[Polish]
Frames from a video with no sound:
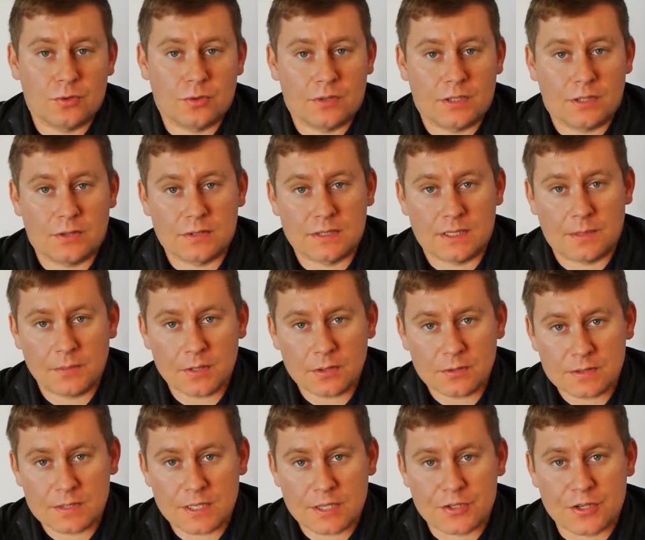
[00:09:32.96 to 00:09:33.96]
do tego
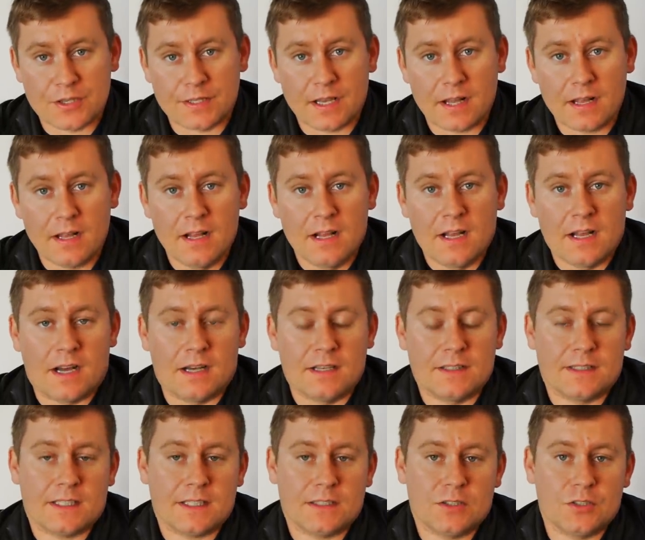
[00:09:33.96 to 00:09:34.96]
samego zdarzenia, ale
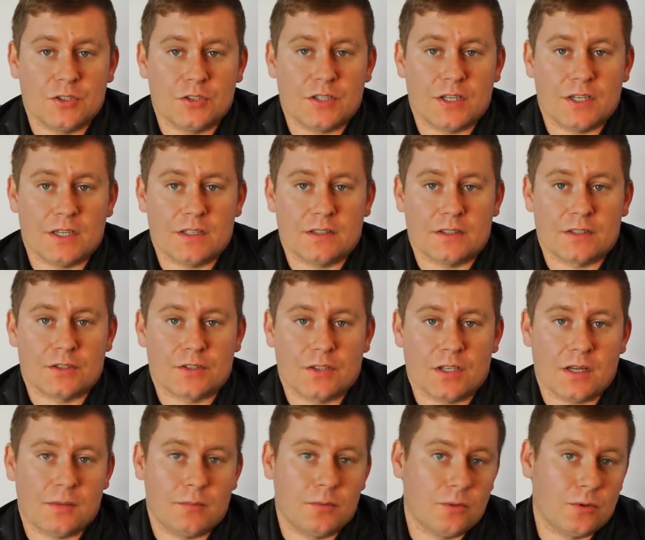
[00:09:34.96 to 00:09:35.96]
z racji, że
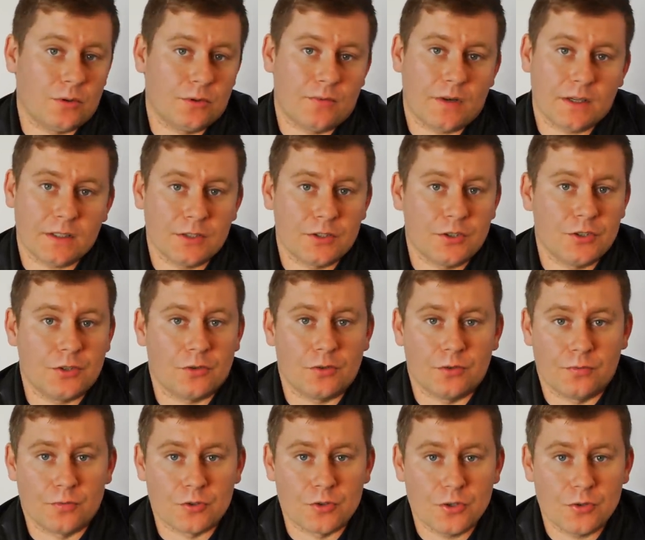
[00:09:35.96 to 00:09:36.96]
skrzela były otwarte czy się
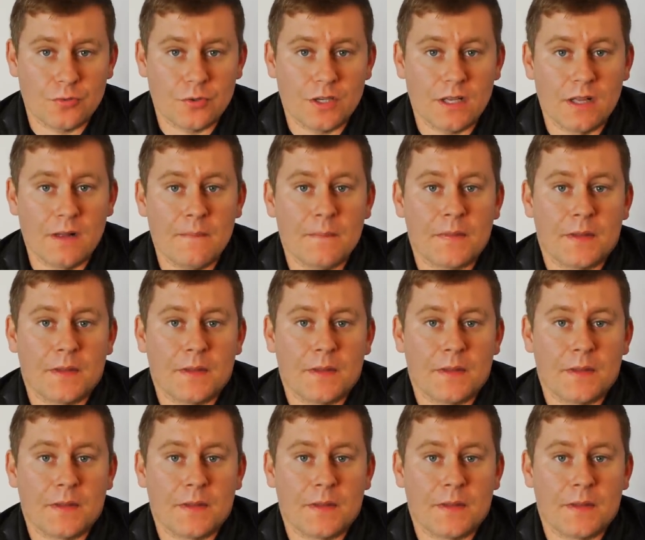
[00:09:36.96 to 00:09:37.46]
otworzyły,